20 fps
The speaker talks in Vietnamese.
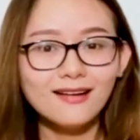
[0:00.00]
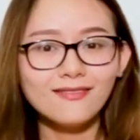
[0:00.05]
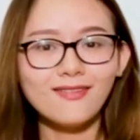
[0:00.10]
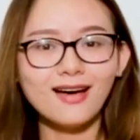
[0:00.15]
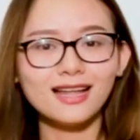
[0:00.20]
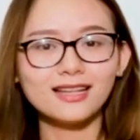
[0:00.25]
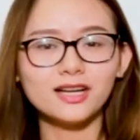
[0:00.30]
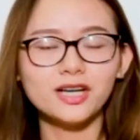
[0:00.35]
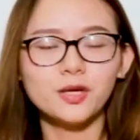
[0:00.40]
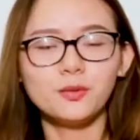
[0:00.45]

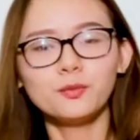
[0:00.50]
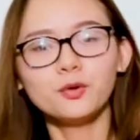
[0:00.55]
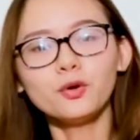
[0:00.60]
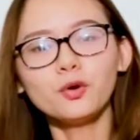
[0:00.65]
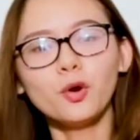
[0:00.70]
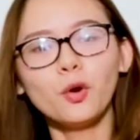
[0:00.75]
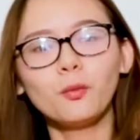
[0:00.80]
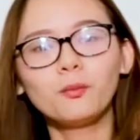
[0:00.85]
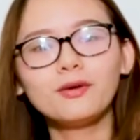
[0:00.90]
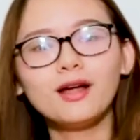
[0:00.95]
và thời điểm cuối
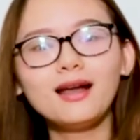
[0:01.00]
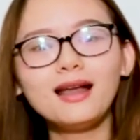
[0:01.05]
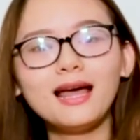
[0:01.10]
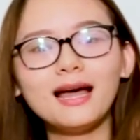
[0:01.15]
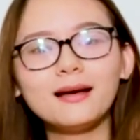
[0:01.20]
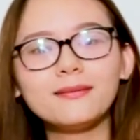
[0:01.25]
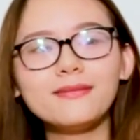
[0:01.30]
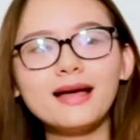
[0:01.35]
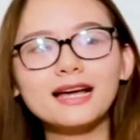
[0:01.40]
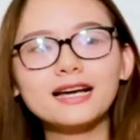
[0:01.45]
cùng đó
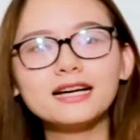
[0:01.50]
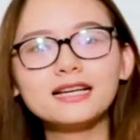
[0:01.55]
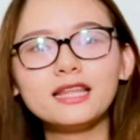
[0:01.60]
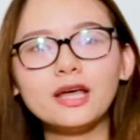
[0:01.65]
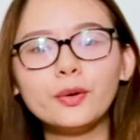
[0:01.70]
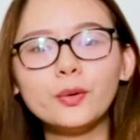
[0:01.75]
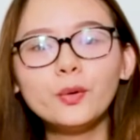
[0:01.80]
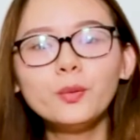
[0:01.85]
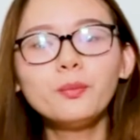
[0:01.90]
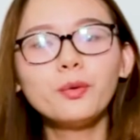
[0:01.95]
là bạn có
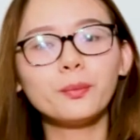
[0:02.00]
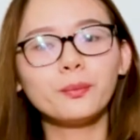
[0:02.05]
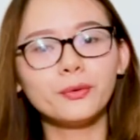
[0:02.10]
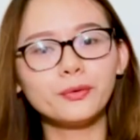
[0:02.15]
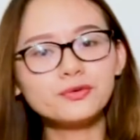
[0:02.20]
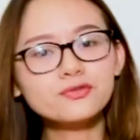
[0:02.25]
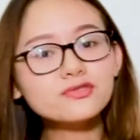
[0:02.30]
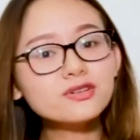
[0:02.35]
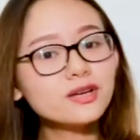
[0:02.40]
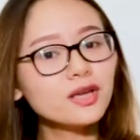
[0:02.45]
thể uống một
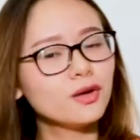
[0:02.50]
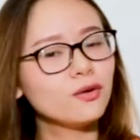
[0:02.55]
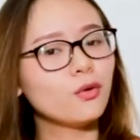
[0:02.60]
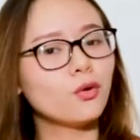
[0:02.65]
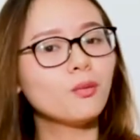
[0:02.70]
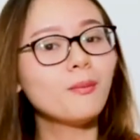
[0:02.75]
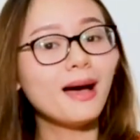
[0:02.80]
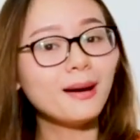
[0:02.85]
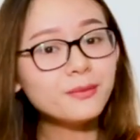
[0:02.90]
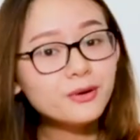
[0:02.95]
muỗng trước khi
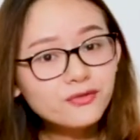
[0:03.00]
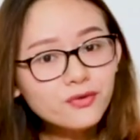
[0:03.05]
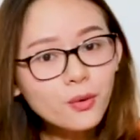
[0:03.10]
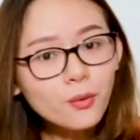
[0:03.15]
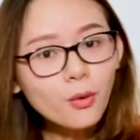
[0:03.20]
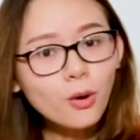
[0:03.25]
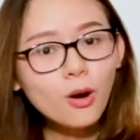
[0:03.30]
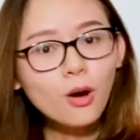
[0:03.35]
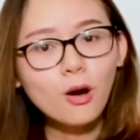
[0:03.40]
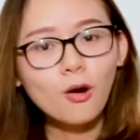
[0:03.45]
ngủ 30 phút
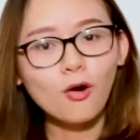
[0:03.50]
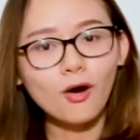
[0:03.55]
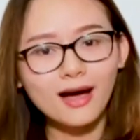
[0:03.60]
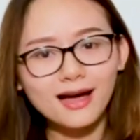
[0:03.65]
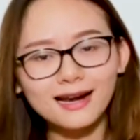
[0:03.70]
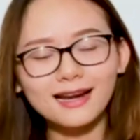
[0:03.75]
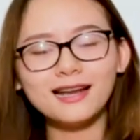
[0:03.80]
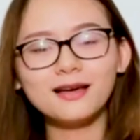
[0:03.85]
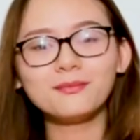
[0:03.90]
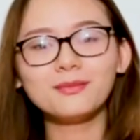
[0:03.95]

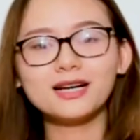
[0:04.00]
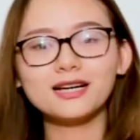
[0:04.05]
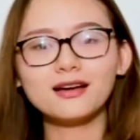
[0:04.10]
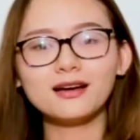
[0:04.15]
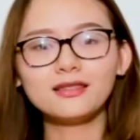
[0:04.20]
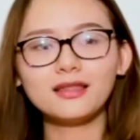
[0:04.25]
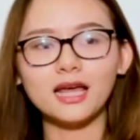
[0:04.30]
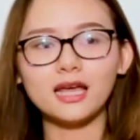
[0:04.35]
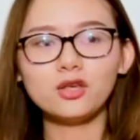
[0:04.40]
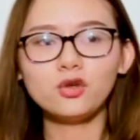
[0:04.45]
hoặc là mình
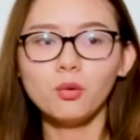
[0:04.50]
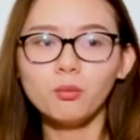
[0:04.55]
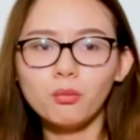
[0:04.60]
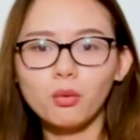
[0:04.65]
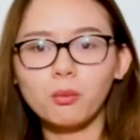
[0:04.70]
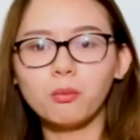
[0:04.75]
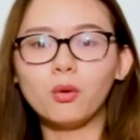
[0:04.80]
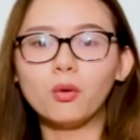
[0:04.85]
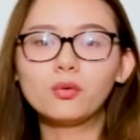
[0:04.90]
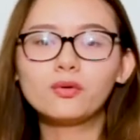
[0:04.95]
có thể dùng
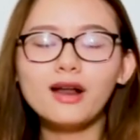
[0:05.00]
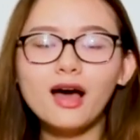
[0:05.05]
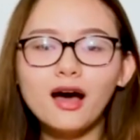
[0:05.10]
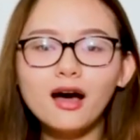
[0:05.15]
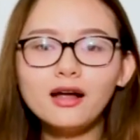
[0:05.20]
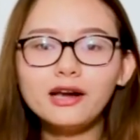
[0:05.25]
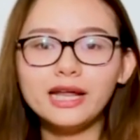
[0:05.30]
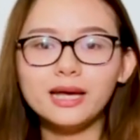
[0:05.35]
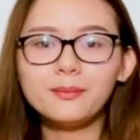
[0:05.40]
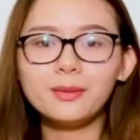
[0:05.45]
một muỗng
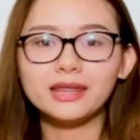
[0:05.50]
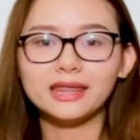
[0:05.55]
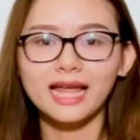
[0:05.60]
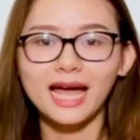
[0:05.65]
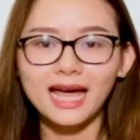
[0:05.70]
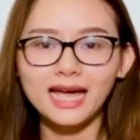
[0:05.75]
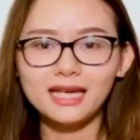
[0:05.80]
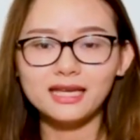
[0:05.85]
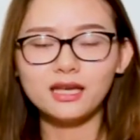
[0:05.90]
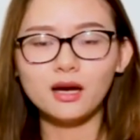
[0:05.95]
đó để mình
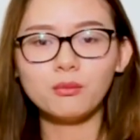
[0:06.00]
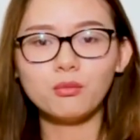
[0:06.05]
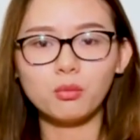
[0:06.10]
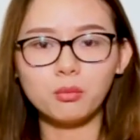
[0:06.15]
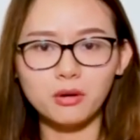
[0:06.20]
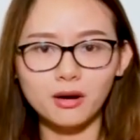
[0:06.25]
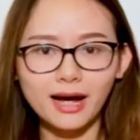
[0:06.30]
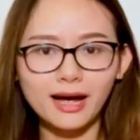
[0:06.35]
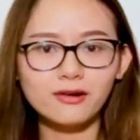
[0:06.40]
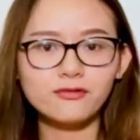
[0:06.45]
thay cho một
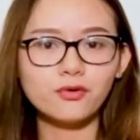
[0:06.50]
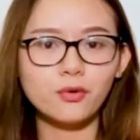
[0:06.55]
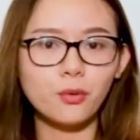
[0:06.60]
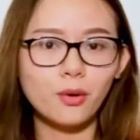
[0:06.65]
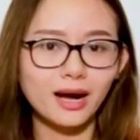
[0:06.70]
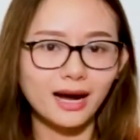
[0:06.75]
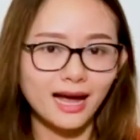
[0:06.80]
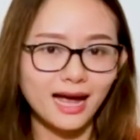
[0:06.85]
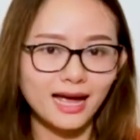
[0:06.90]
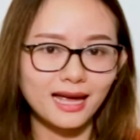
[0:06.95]
bữa ăn phụ
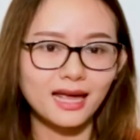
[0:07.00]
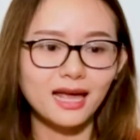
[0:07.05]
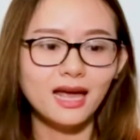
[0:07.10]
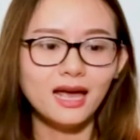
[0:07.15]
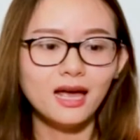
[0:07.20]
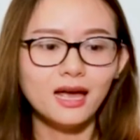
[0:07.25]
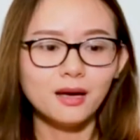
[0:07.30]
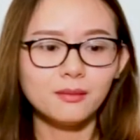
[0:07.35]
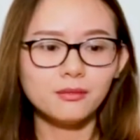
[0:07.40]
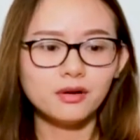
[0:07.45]
hàng ngày
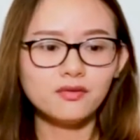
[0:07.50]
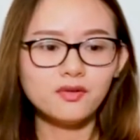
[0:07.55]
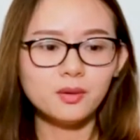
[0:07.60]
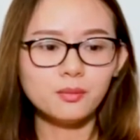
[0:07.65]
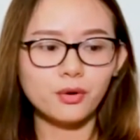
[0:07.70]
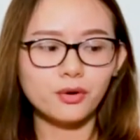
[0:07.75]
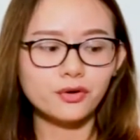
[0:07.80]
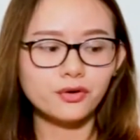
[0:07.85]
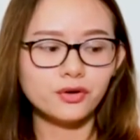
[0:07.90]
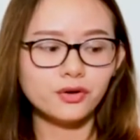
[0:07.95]
bởi vì
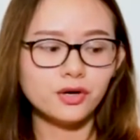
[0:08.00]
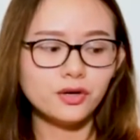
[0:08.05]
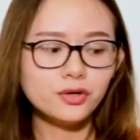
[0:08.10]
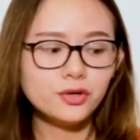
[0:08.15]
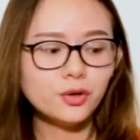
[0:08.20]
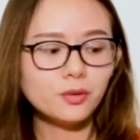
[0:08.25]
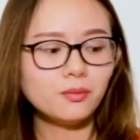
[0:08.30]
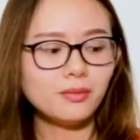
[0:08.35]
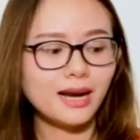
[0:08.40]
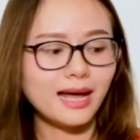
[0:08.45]
mọi người hình
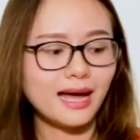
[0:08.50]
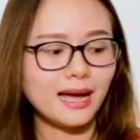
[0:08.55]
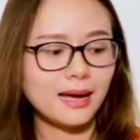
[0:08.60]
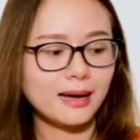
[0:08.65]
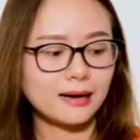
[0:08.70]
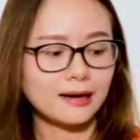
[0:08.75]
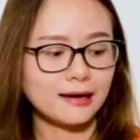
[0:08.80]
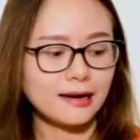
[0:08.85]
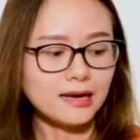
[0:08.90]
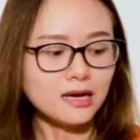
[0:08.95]
dung
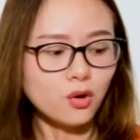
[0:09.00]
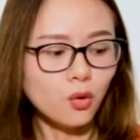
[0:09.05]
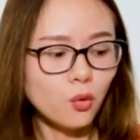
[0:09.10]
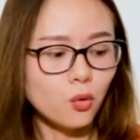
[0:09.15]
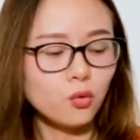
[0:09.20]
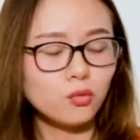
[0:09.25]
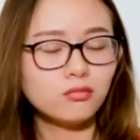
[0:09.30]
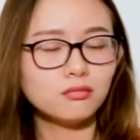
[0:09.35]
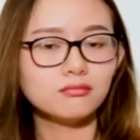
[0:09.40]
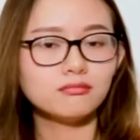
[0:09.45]
là cái
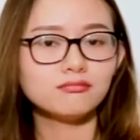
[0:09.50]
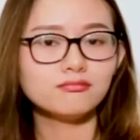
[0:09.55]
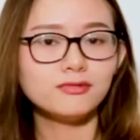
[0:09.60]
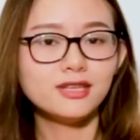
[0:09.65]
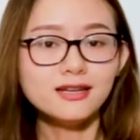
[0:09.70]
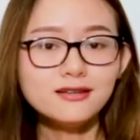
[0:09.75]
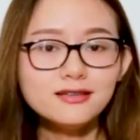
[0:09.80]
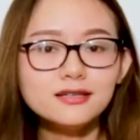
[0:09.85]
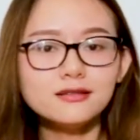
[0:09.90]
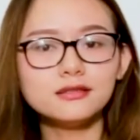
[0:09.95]
nguồn
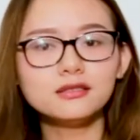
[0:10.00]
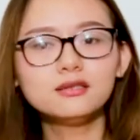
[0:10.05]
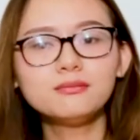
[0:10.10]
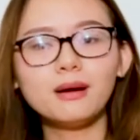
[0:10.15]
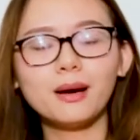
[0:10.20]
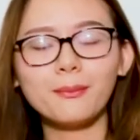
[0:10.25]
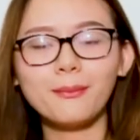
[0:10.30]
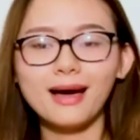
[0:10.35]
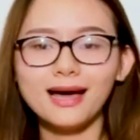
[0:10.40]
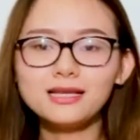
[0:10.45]
dinh dưỡng
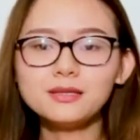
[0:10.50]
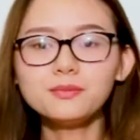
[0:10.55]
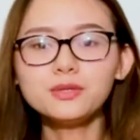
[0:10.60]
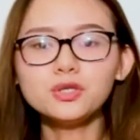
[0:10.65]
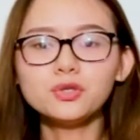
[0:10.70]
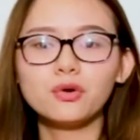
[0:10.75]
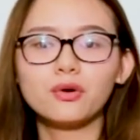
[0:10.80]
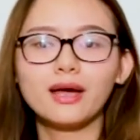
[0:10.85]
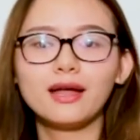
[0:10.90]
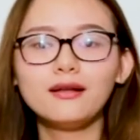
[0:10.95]
mà mass
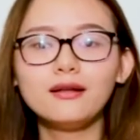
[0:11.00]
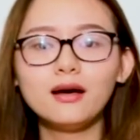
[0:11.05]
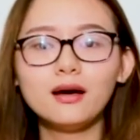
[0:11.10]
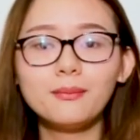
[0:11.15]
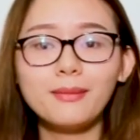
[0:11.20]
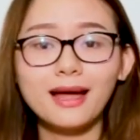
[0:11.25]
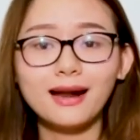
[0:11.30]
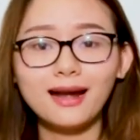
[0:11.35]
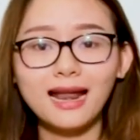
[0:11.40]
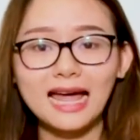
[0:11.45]
muscle gainer
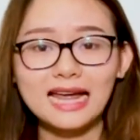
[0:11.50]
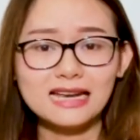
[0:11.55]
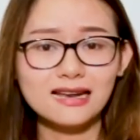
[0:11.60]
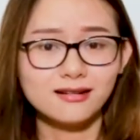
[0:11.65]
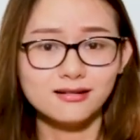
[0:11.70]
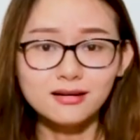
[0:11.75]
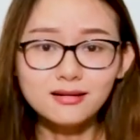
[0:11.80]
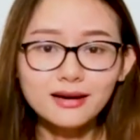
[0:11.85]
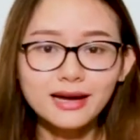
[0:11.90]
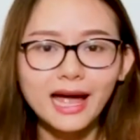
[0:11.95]
mang lại là
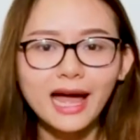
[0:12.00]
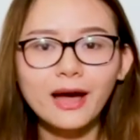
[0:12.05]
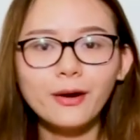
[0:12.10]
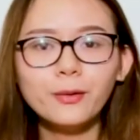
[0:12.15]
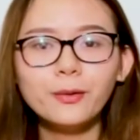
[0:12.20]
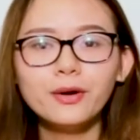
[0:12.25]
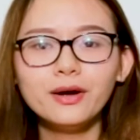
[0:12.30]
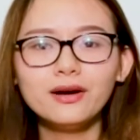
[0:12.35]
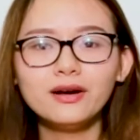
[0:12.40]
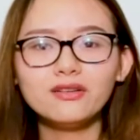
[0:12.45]
rất cao
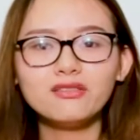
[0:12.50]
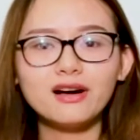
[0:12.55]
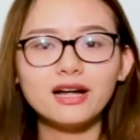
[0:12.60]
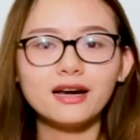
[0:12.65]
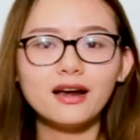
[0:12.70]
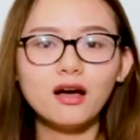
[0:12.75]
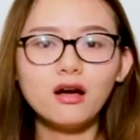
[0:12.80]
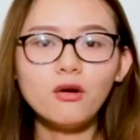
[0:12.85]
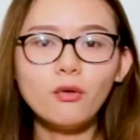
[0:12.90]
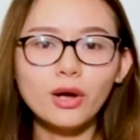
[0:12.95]
và
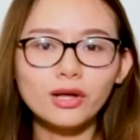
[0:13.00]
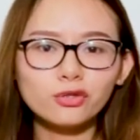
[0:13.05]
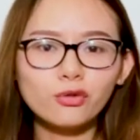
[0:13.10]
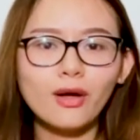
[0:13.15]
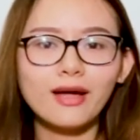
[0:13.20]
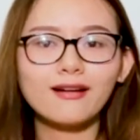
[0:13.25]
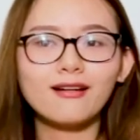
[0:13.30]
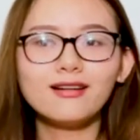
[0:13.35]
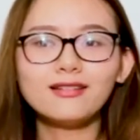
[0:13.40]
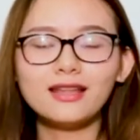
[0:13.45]
nó hoàn
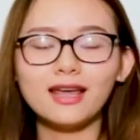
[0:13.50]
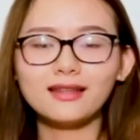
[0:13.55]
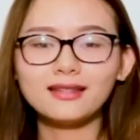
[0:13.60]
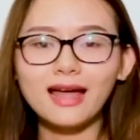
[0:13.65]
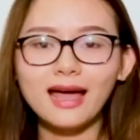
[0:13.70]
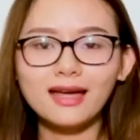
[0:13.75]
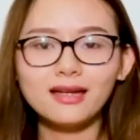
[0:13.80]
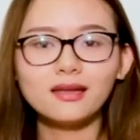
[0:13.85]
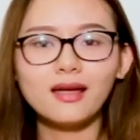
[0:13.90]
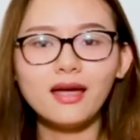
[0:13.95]
toàn có thể
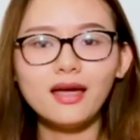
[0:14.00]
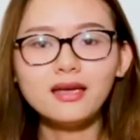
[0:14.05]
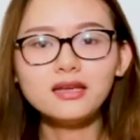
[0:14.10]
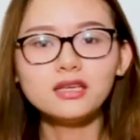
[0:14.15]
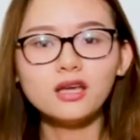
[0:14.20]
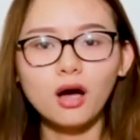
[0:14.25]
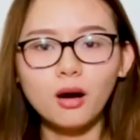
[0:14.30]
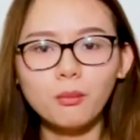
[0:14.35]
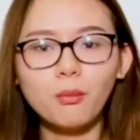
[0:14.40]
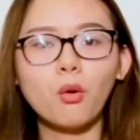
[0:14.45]
thay thế
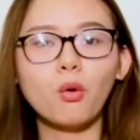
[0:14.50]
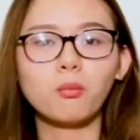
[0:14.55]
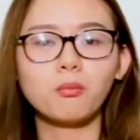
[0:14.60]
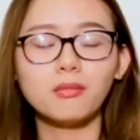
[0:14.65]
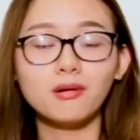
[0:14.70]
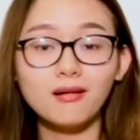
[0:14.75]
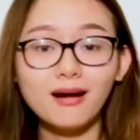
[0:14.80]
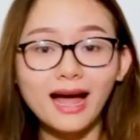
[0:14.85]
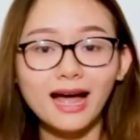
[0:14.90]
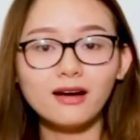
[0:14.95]
cho một
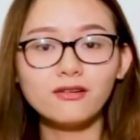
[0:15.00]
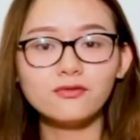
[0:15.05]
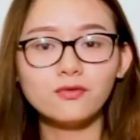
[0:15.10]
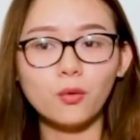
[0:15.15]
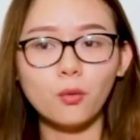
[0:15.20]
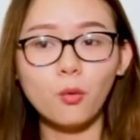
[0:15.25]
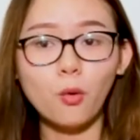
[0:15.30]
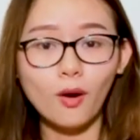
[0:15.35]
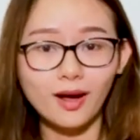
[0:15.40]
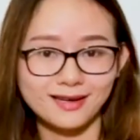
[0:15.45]
bữa ăn
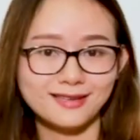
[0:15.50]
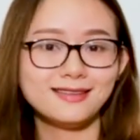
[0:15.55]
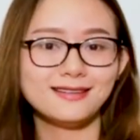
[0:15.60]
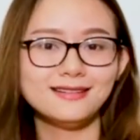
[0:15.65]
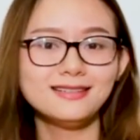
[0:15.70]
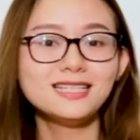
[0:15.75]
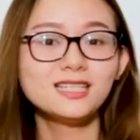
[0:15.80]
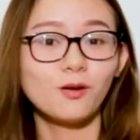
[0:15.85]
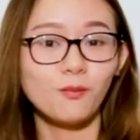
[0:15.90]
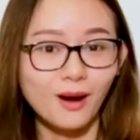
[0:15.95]
phụ hoàn
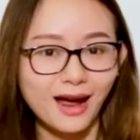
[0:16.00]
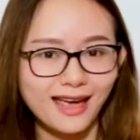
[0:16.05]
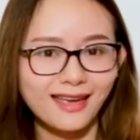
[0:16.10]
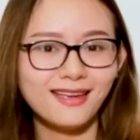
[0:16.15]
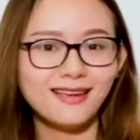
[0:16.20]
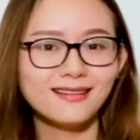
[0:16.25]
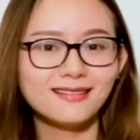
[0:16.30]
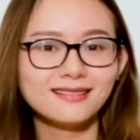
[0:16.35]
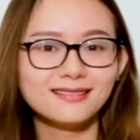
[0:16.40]
chỉnh trong ngày